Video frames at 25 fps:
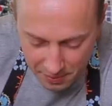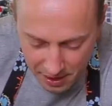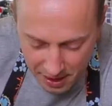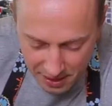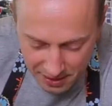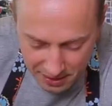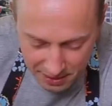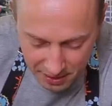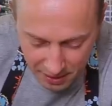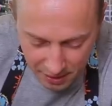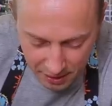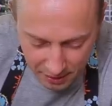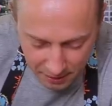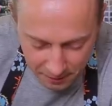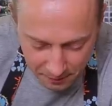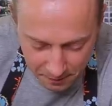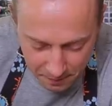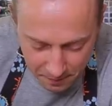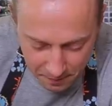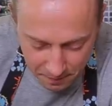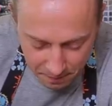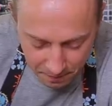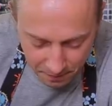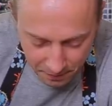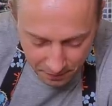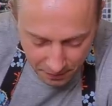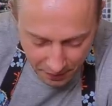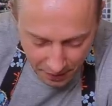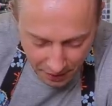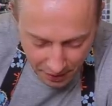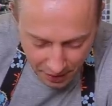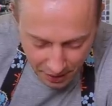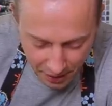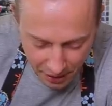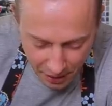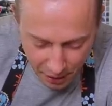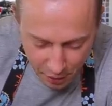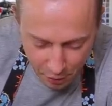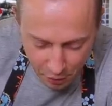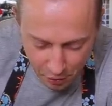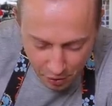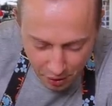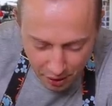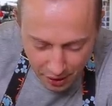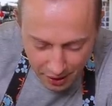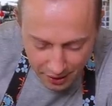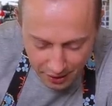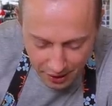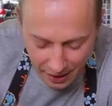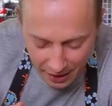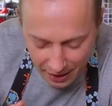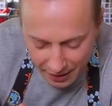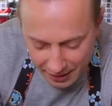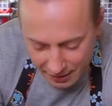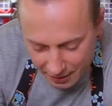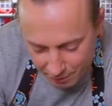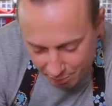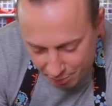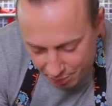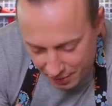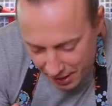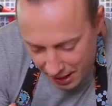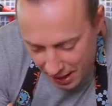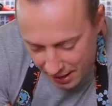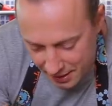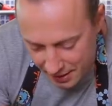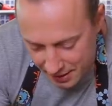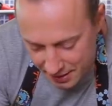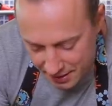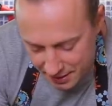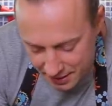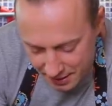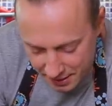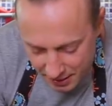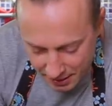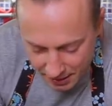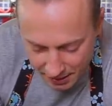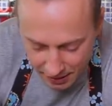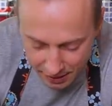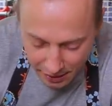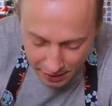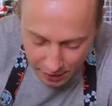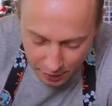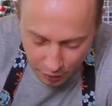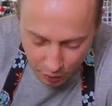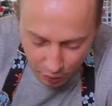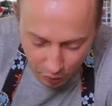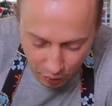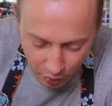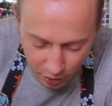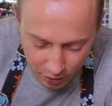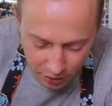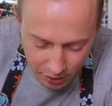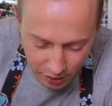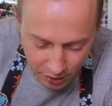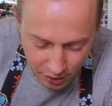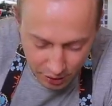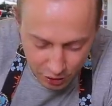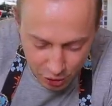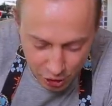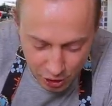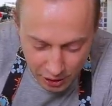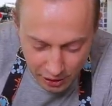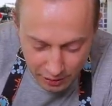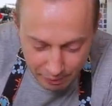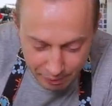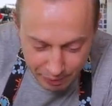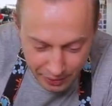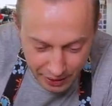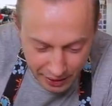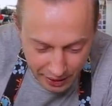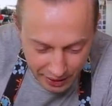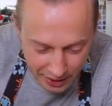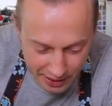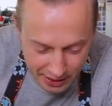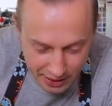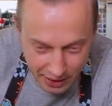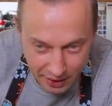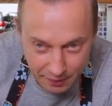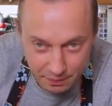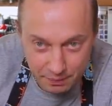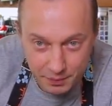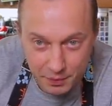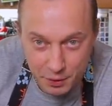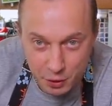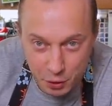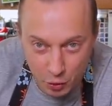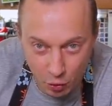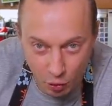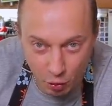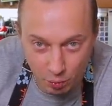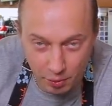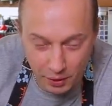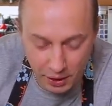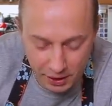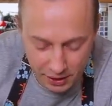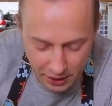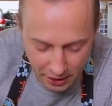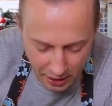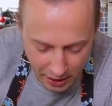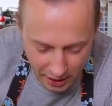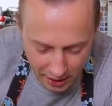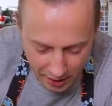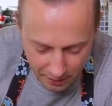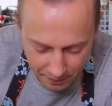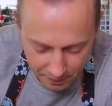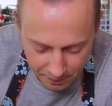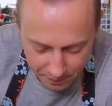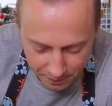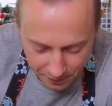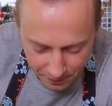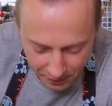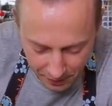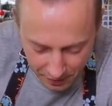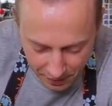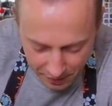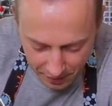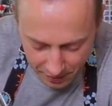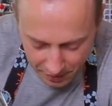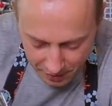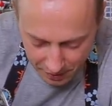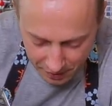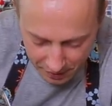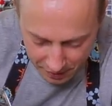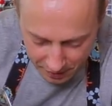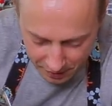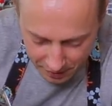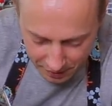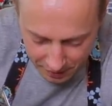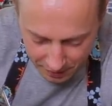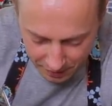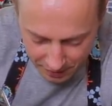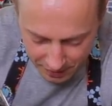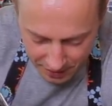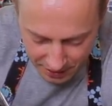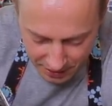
масло, легкая какая-то пряность от э, чили перца, теплая такая э,